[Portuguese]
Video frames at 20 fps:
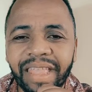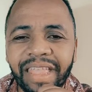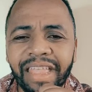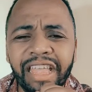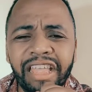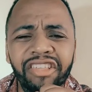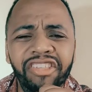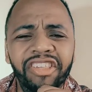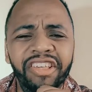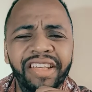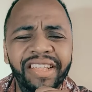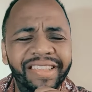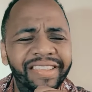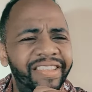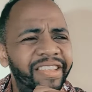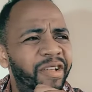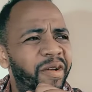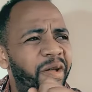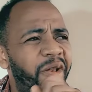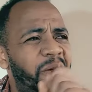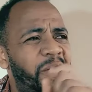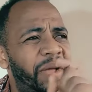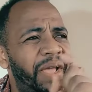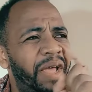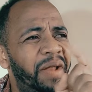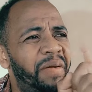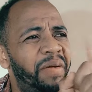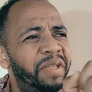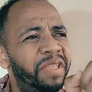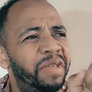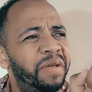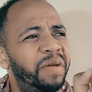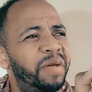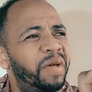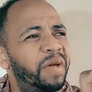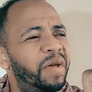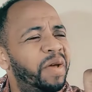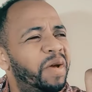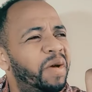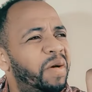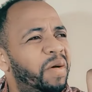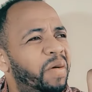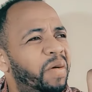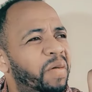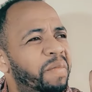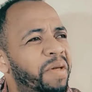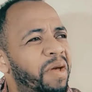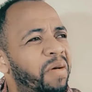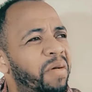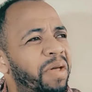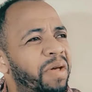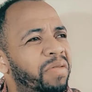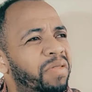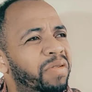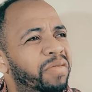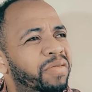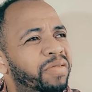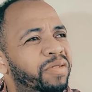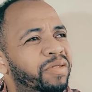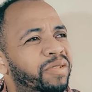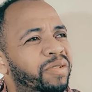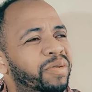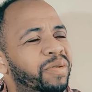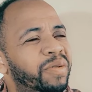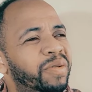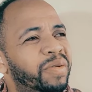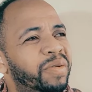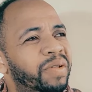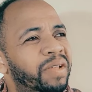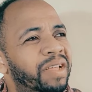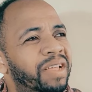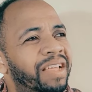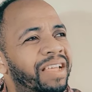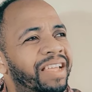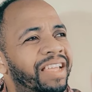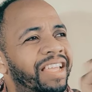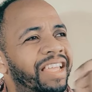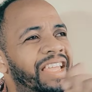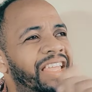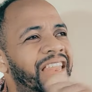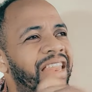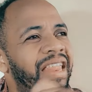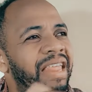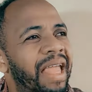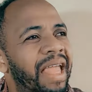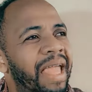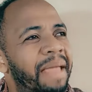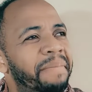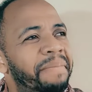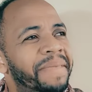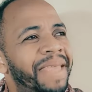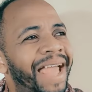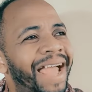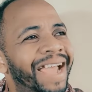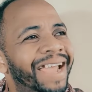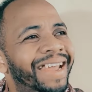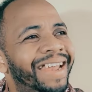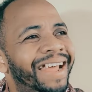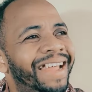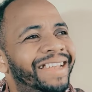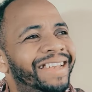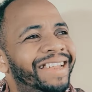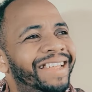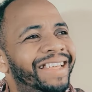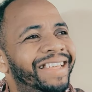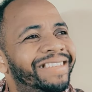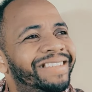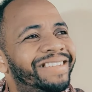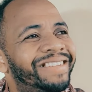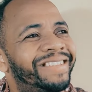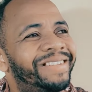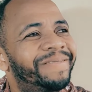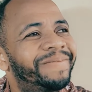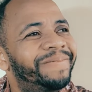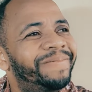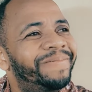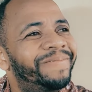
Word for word: E diga assim: olha, eu quero que o meu eu do futuro ele me agradeça.